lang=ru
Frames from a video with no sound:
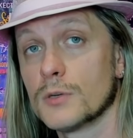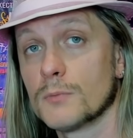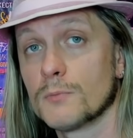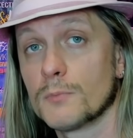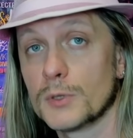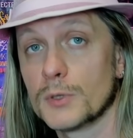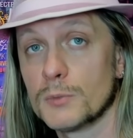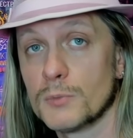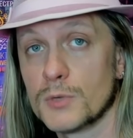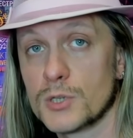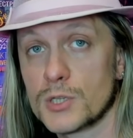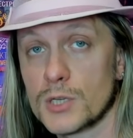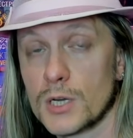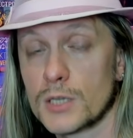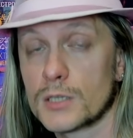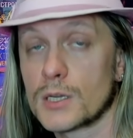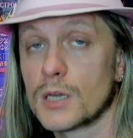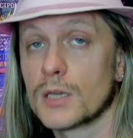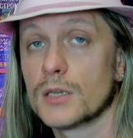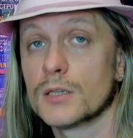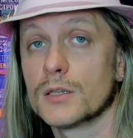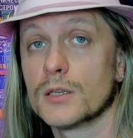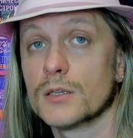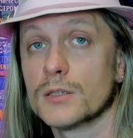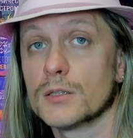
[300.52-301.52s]
подмечать
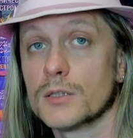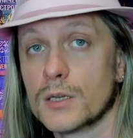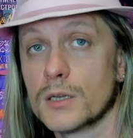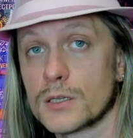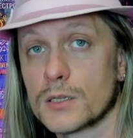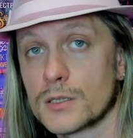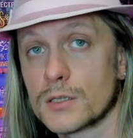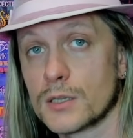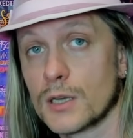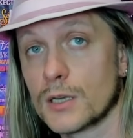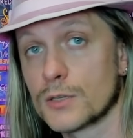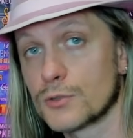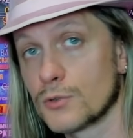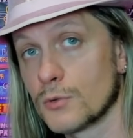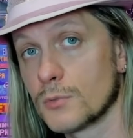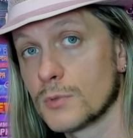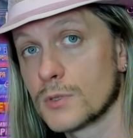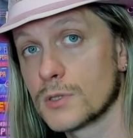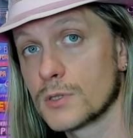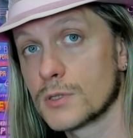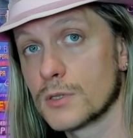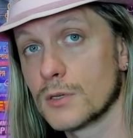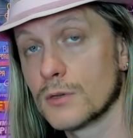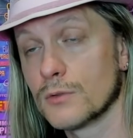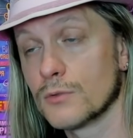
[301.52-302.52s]
какие-то интересные
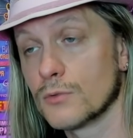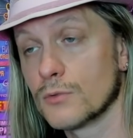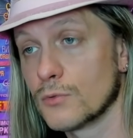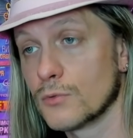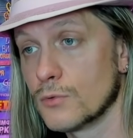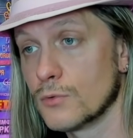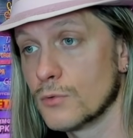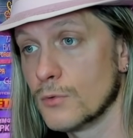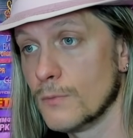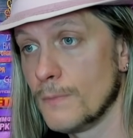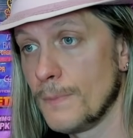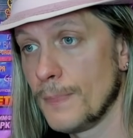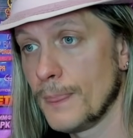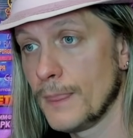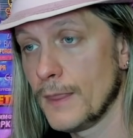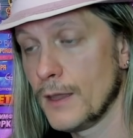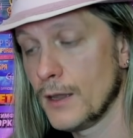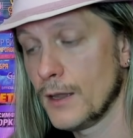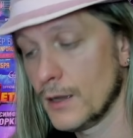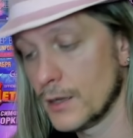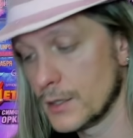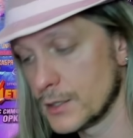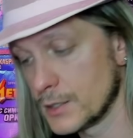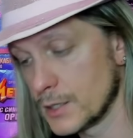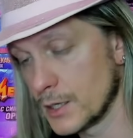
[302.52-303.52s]
особенности у
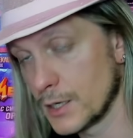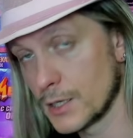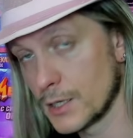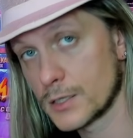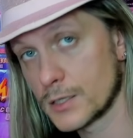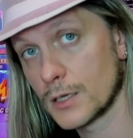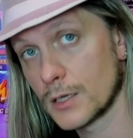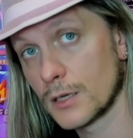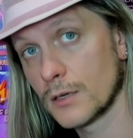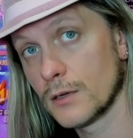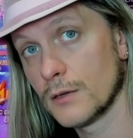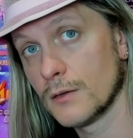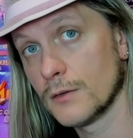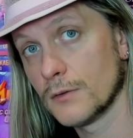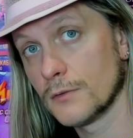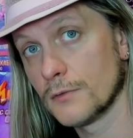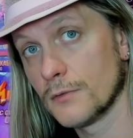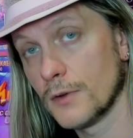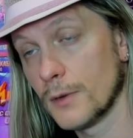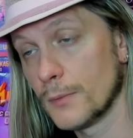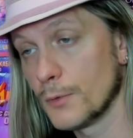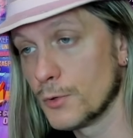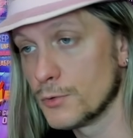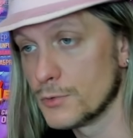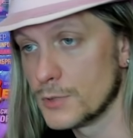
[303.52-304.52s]
интересных
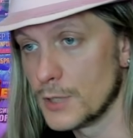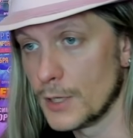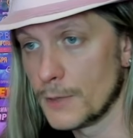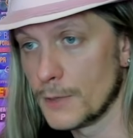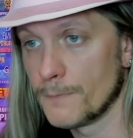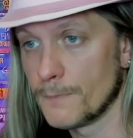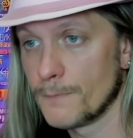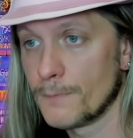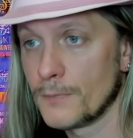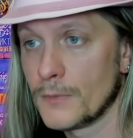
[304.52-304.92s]
вам людей.